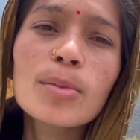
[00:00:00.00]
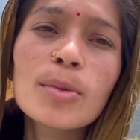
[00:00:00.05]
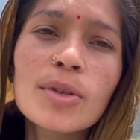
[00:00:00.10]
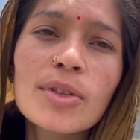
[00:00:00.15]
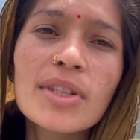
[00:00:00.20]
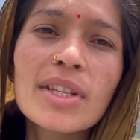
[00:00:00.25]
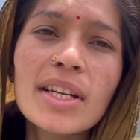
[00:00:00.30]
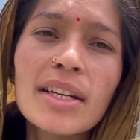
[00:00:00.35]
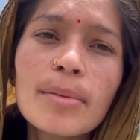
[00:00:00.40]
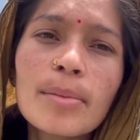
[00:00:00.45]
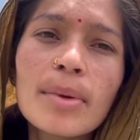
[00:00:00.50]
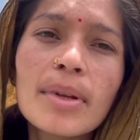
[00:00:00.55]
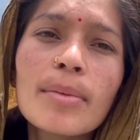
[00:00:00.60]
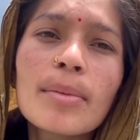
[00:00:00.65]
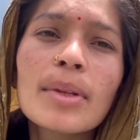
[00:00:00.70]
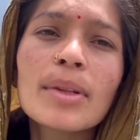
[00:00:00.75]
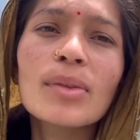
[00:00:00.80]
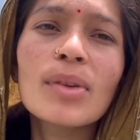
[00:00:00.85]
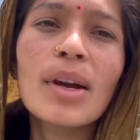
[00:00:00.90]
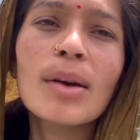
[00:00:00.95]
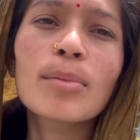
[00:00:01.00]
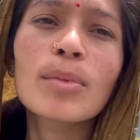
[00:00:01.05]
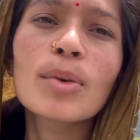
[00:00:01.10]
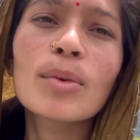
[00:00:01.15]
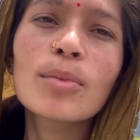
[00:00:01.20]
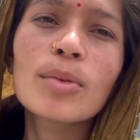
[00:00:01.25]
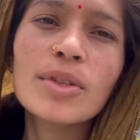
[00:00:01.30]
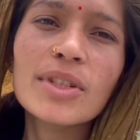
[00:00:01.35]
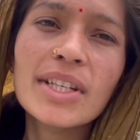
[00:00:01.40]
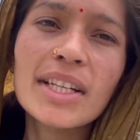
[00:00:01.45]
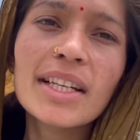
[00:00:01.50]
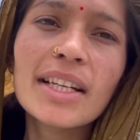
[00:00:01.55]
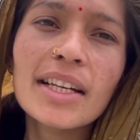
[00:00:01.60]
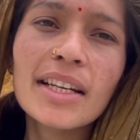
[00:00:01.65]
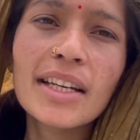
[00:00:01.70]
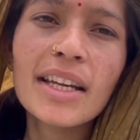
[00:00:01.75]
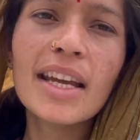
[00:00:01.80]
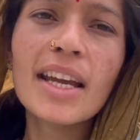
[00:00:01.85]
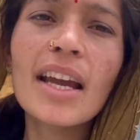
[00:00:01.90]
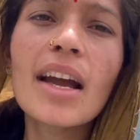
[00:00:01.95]
भोजन फिर मिलती हूँ आपको भोजन
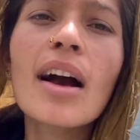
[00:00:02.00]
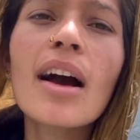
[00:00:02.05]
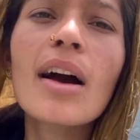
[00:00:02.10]
करके